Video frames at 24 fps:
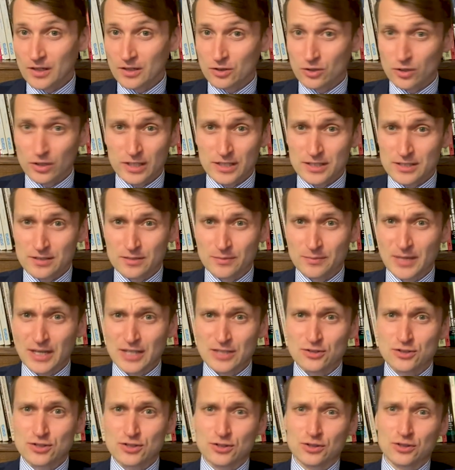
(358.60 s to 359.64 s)
To jest
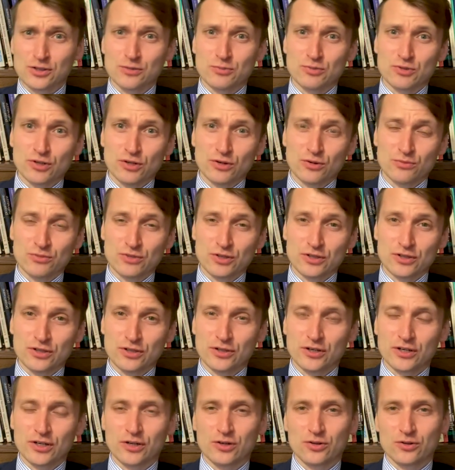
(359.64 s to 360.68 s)
bardzo istotny przełom nie
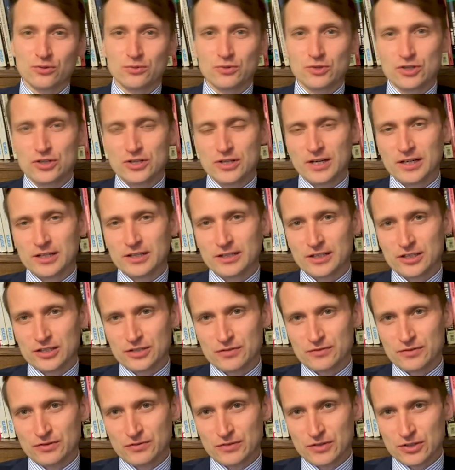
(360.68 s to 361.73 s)
tylko ekonomicznie, ale
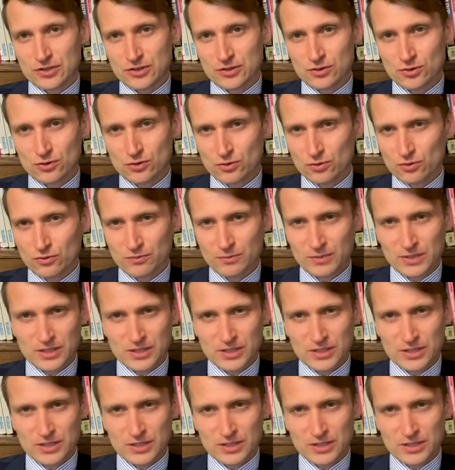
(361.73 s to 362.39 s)
także w sferze stosunków